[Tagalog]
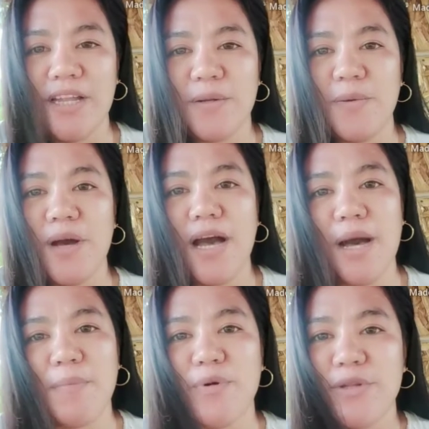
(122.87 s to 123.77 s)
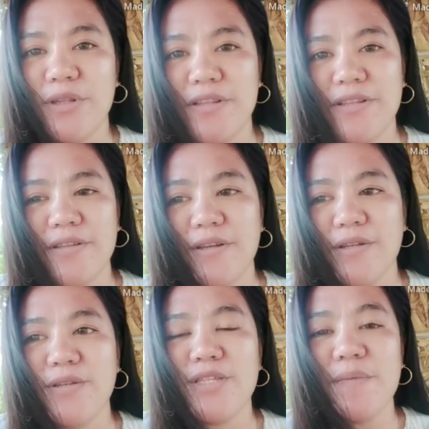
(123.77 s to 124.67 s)
ko kahapon
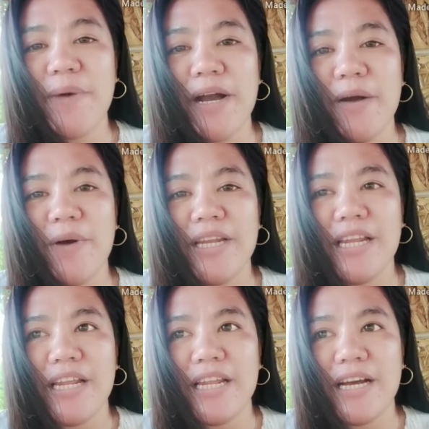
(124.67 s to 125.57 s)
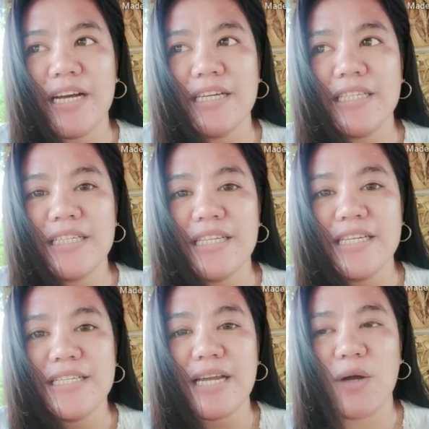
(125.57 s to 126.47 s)
dun sa paggawa nila ng
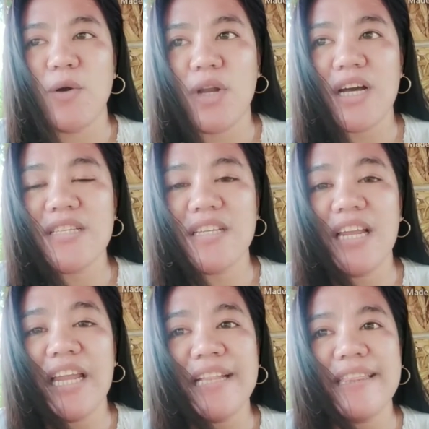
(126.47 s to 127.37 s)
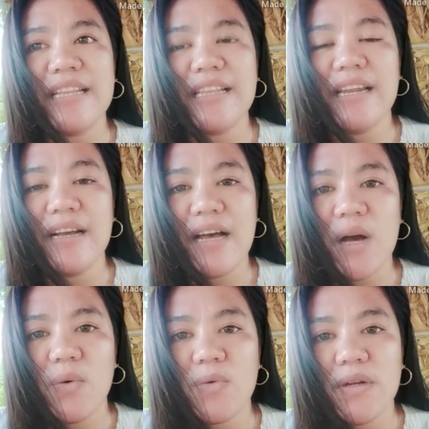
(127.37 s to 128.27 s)
saranggola. Kasi na-late na talaga
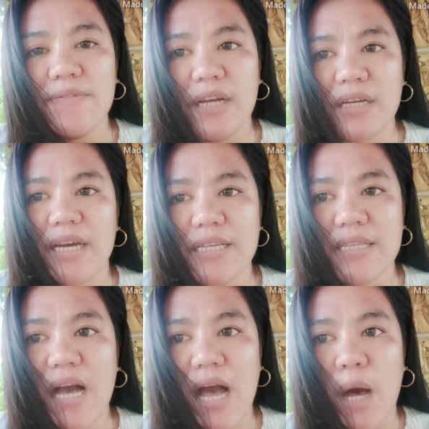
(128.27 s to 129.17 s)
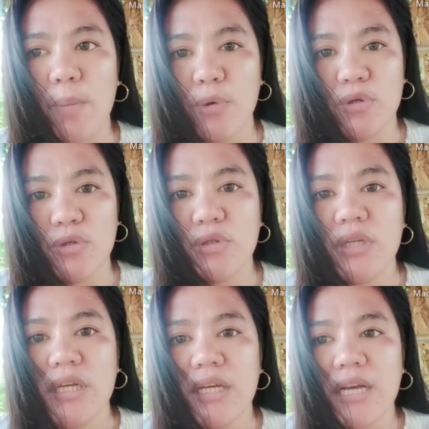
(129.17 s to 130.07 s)
akong nag-vlog guys kahapon.
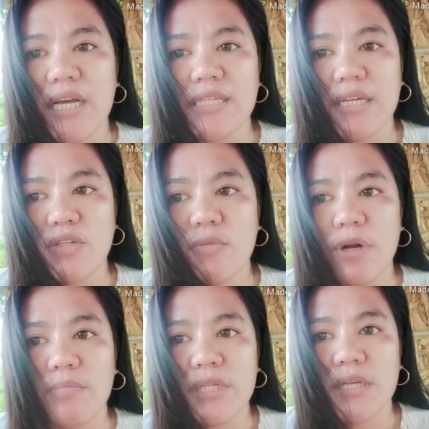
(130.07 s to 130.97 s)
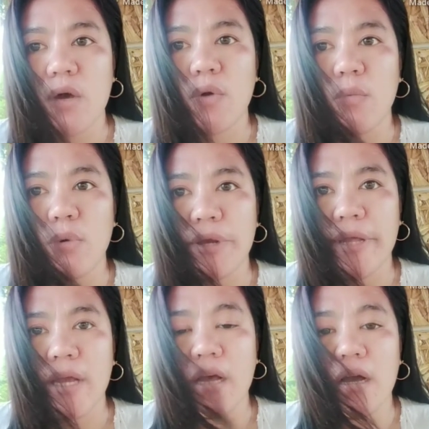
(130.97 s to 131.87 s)
Kasi nga sobrang busy ako ng
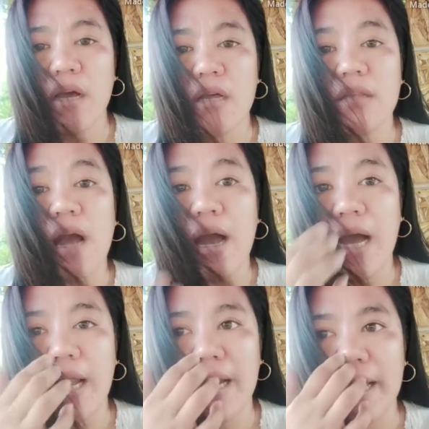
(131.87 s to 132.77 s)
morning hanggang tanghali.